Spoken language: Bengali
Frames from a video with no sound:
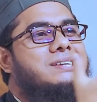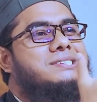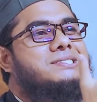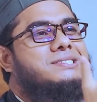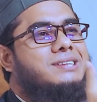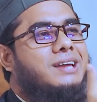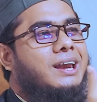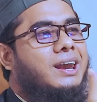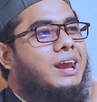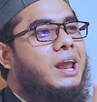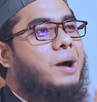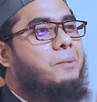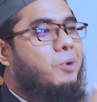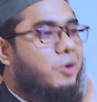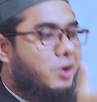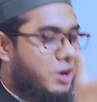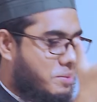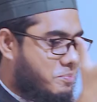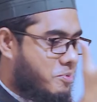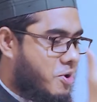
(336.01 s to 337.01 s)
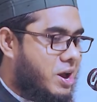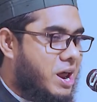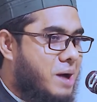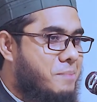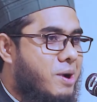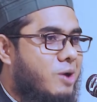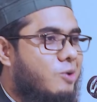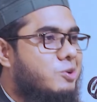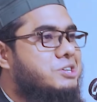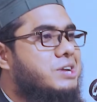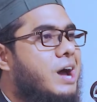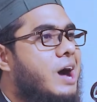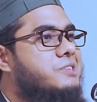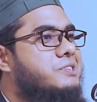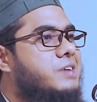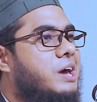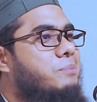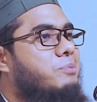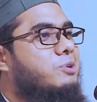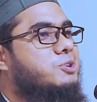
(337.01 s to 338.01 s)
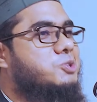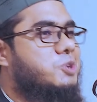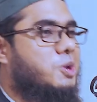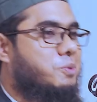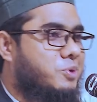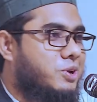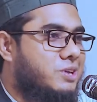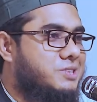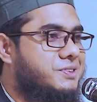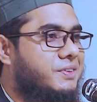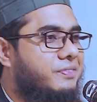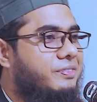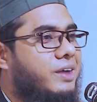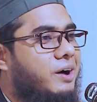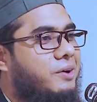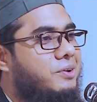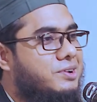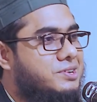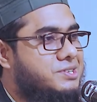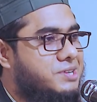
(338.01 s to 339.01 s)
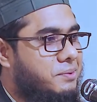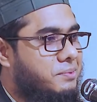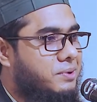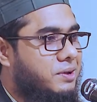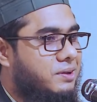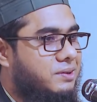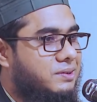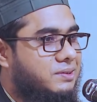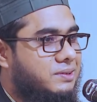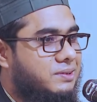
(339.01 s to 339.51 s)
ইসনিল্লা বললে মরা মানুষ হাজার বছর পরে জিন্দা হয়ে যাবে